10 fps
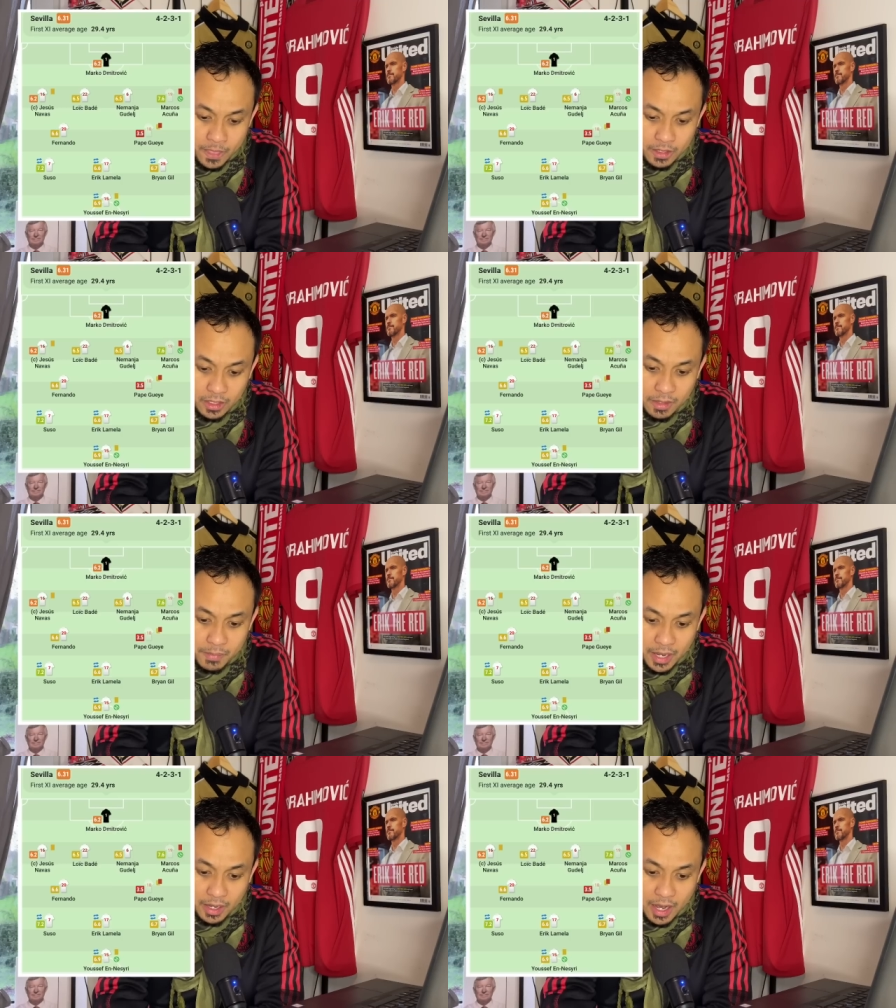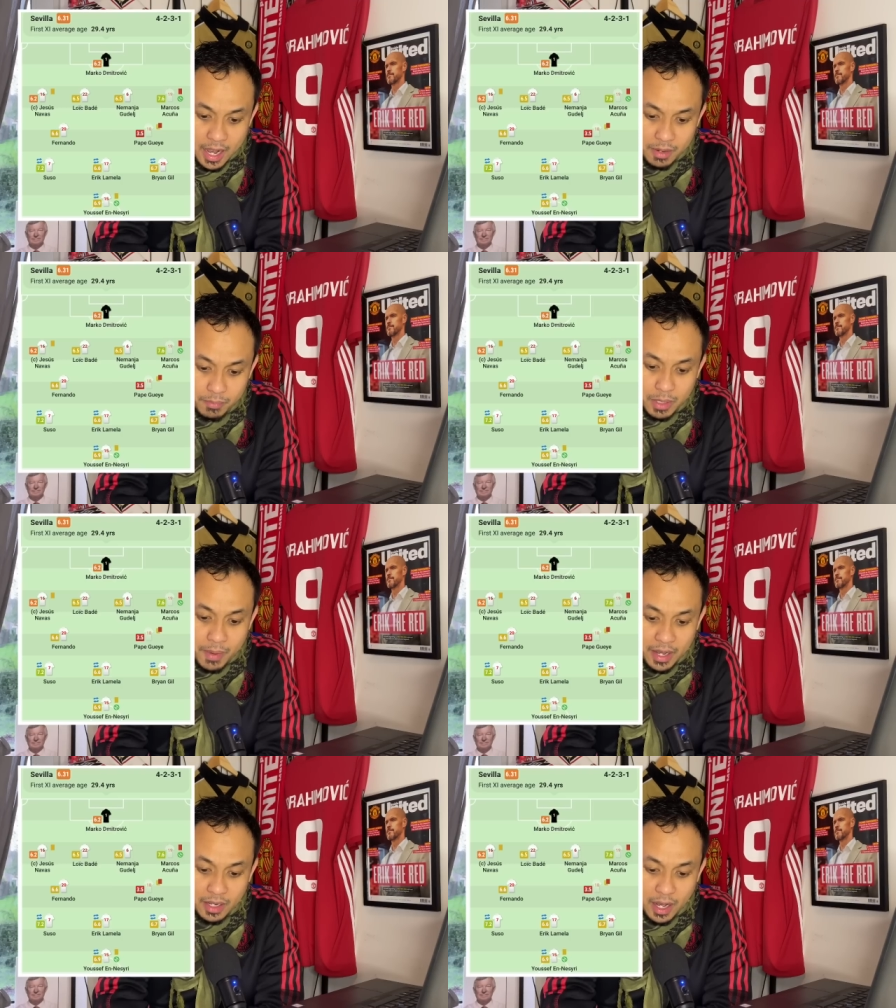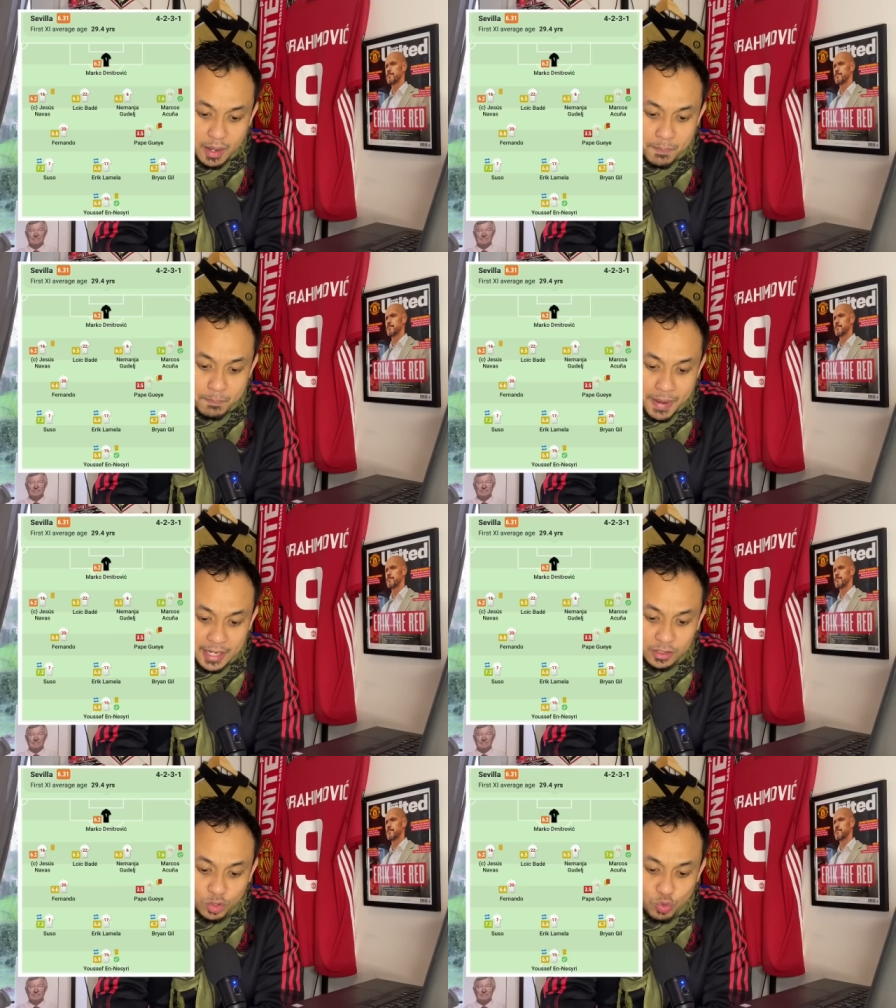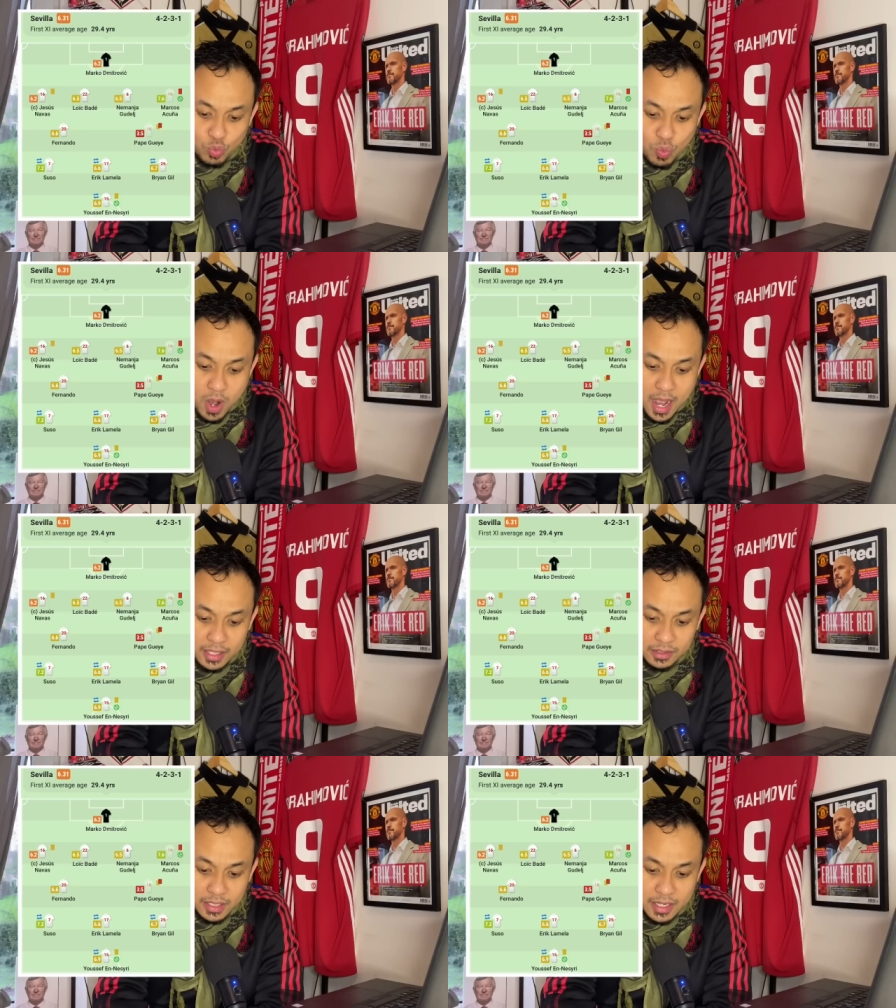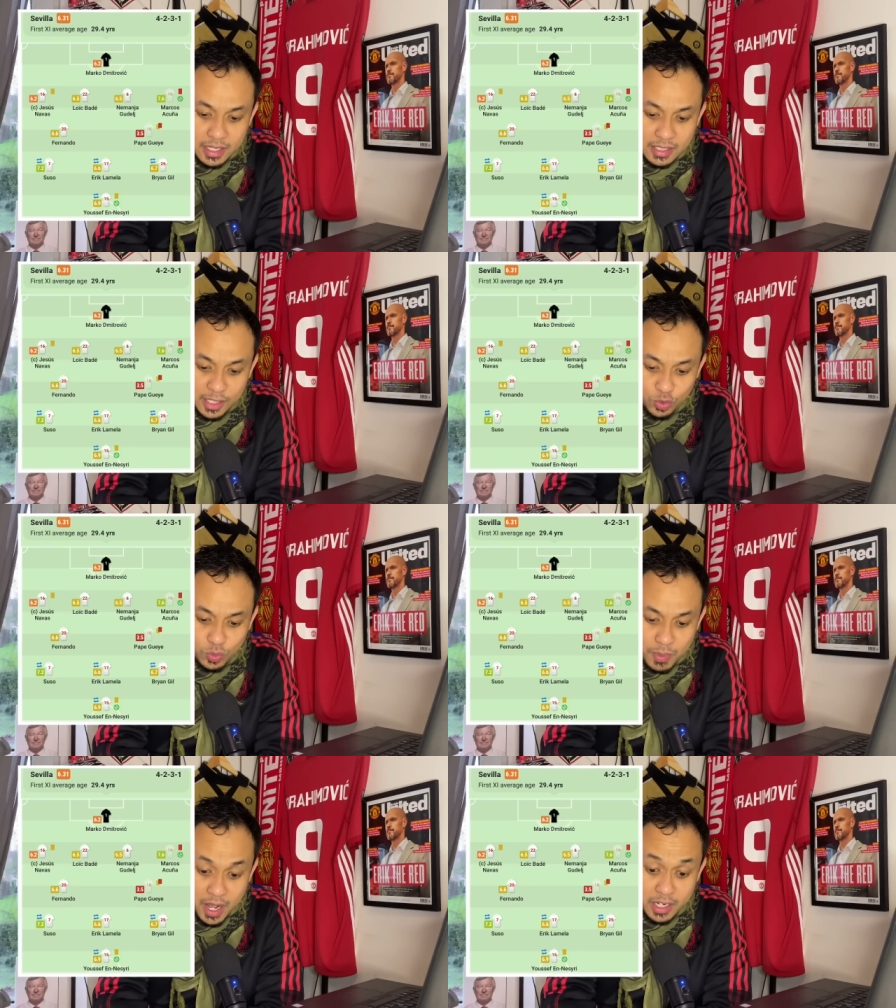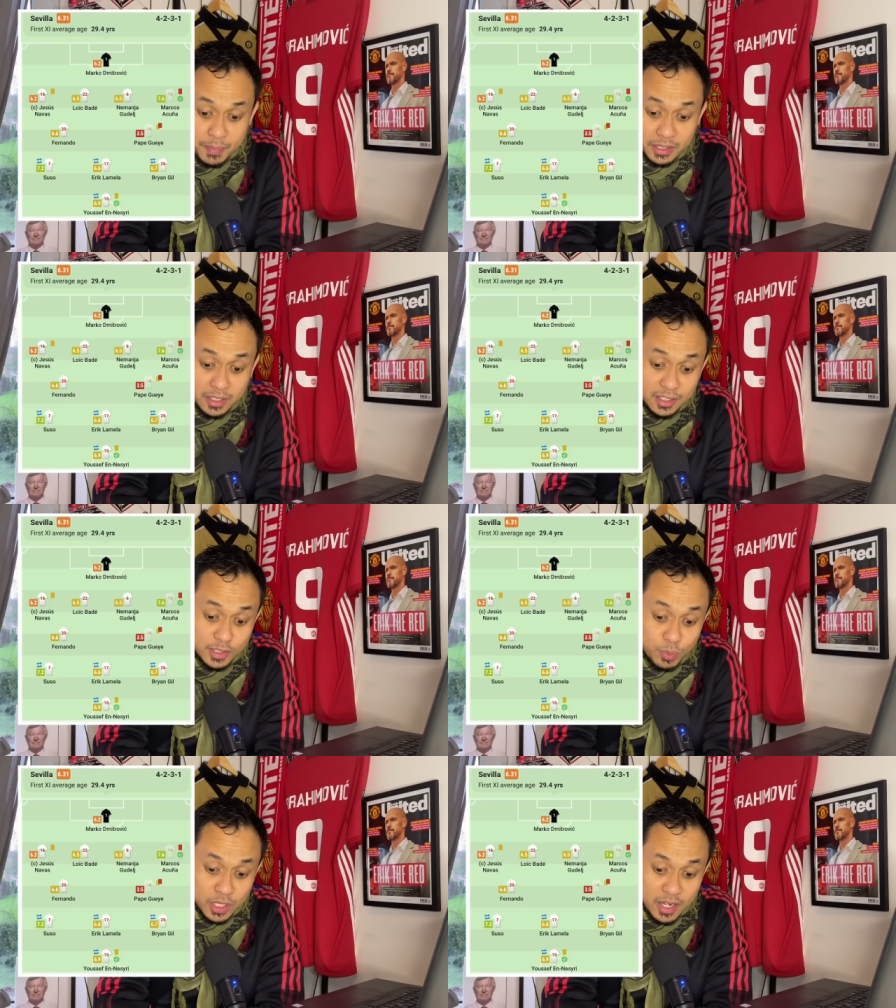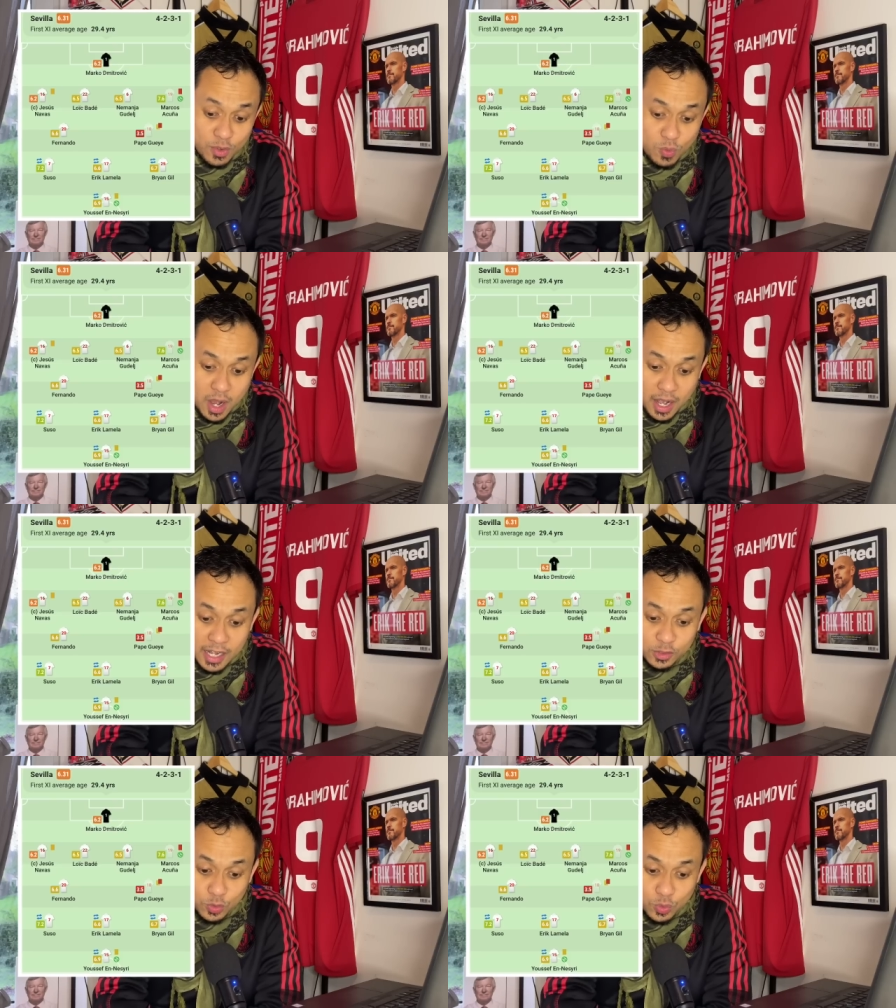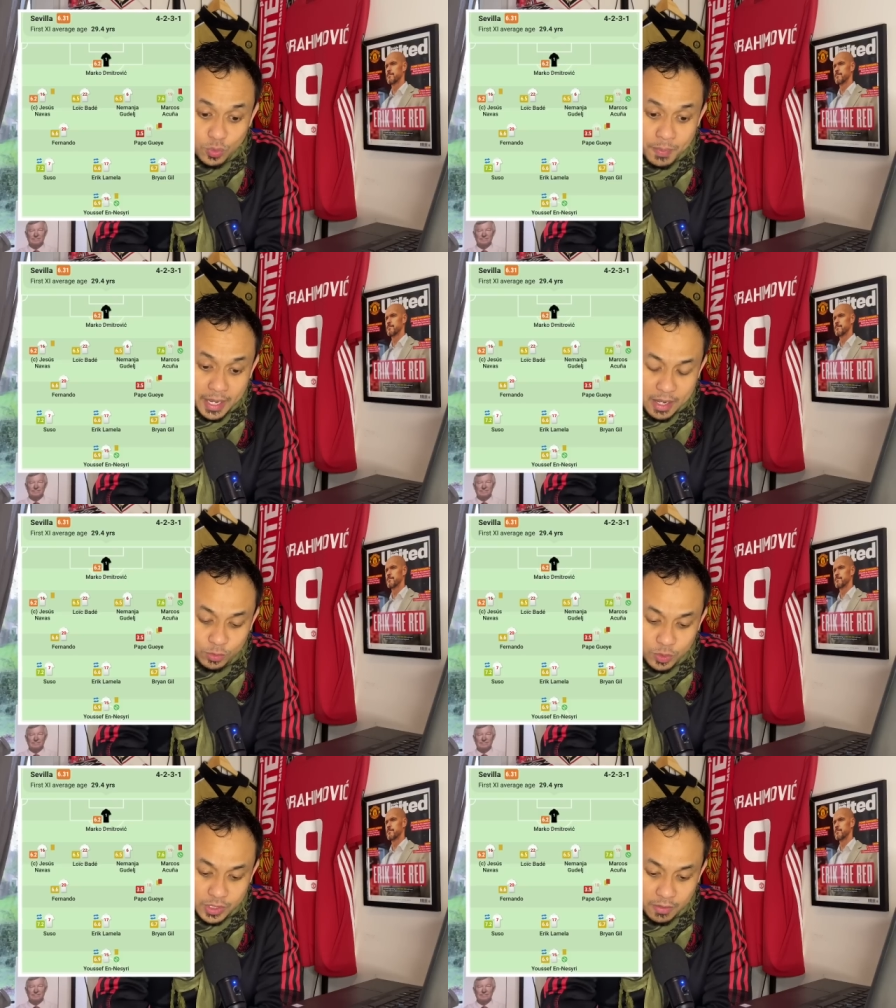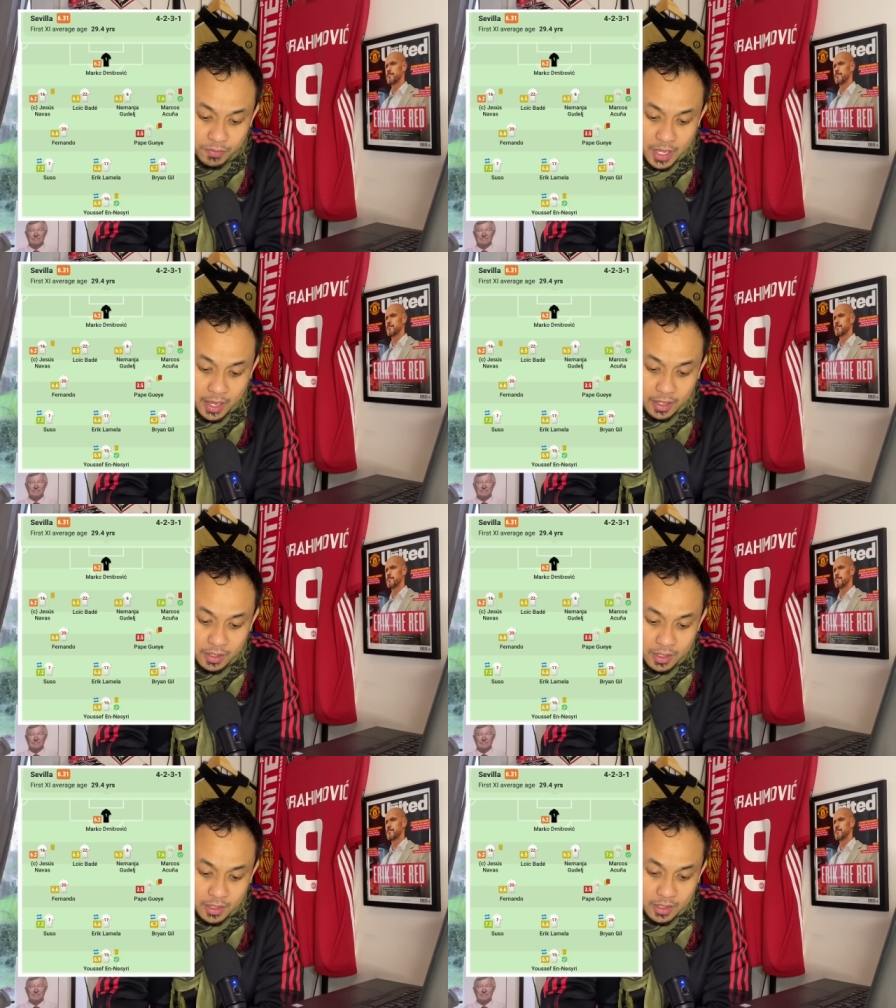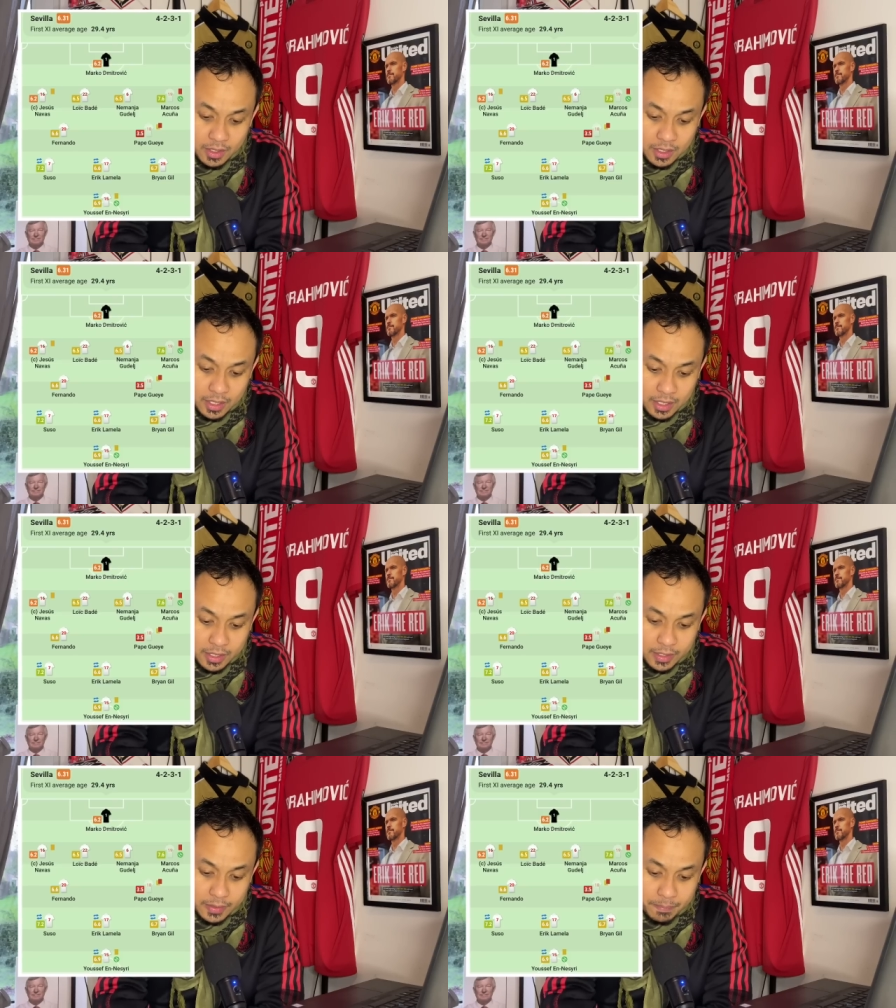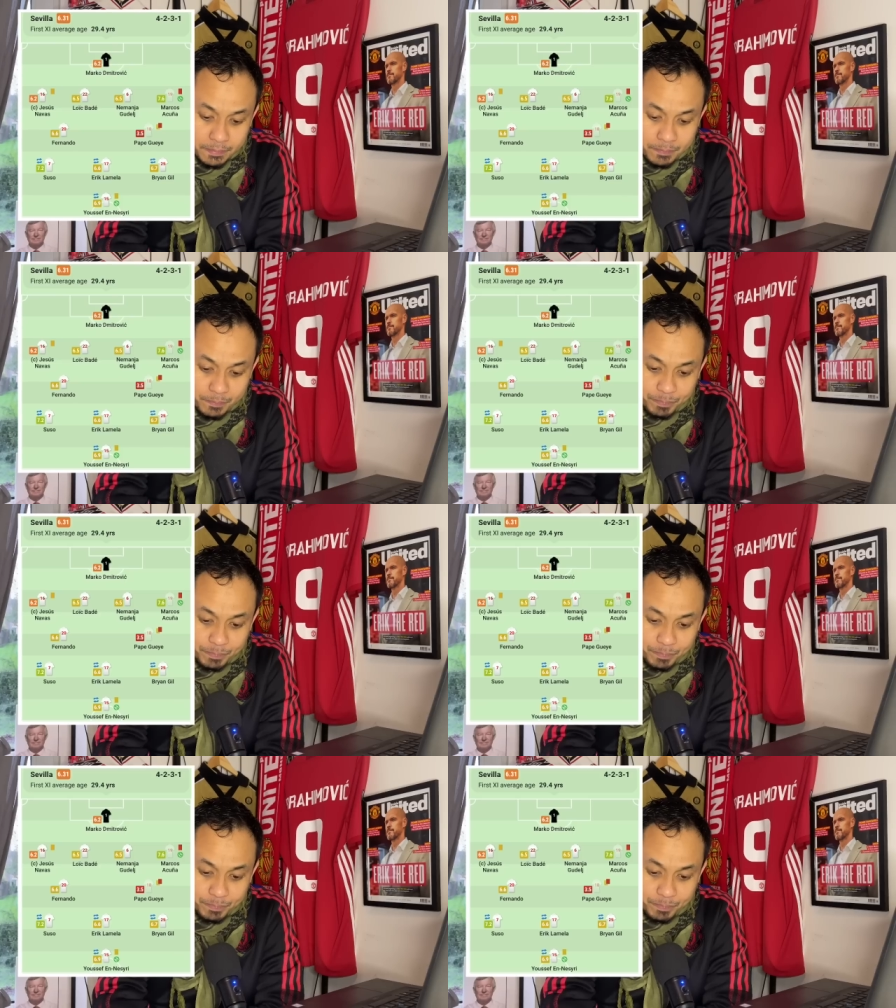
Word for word: Ini mereka bermain dengan 4-2-3-1. Bahkan di partai tersebut ada dua kartu merah untuk Sevilla. Um,